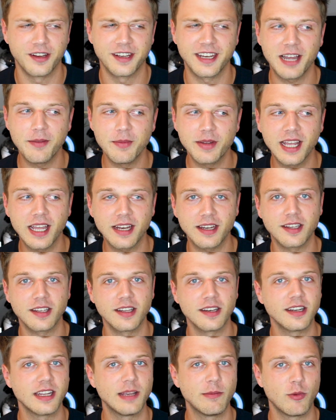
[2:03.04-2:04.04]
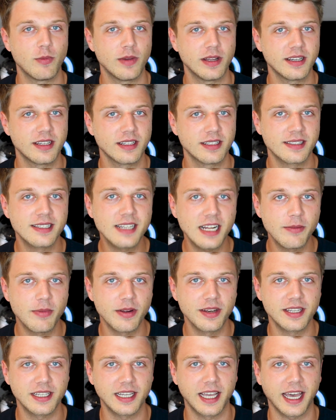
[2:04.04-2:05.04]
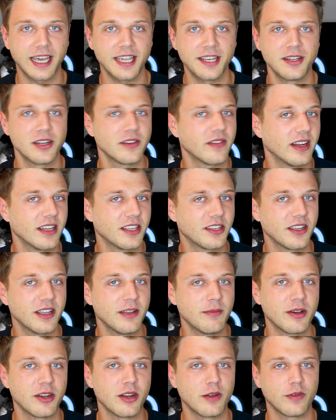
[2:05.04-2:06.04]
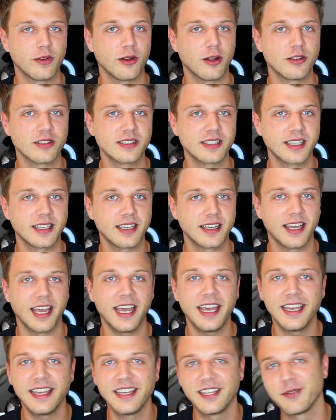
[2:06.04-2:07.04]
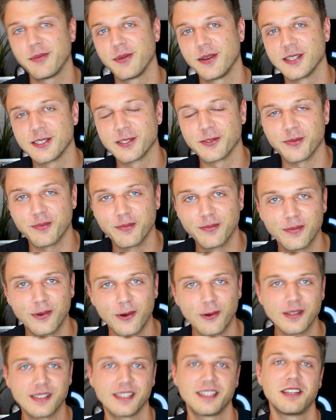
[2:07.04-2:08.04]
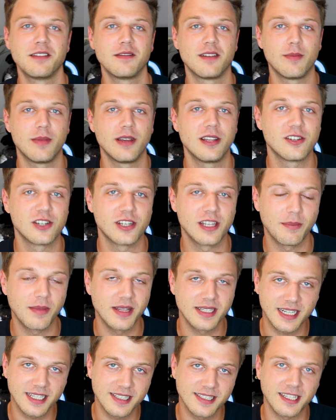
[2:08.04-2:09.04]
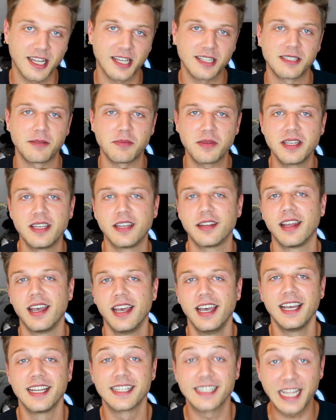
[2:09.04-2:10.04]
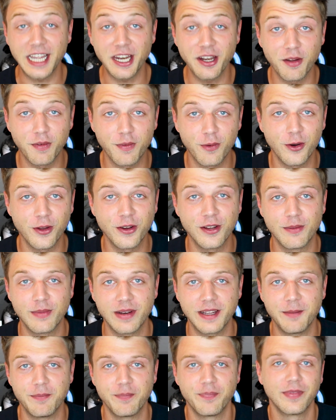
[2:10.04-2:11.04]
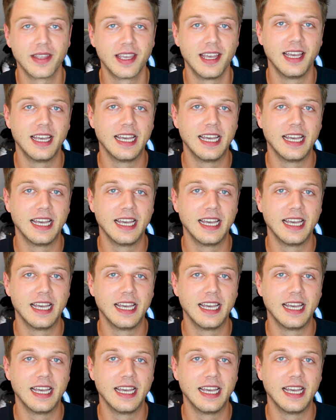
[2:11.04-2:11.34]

Und damit hätte ich in dem Moment selber nicht gerechnet, weil ich immer davon ausgehe, hey, ich bin jetzt so ein positiver Mensch, ich habe das Ganze akzeptiert, es geht nach vorne im Leben,